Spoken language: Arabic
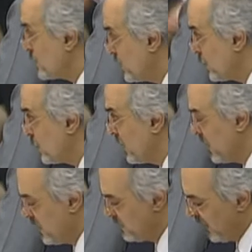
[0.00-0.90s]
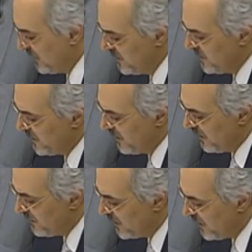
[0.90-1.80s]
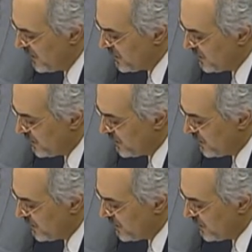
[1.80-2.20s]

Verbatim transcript: أشير هنا تحديدا إلى الفقرات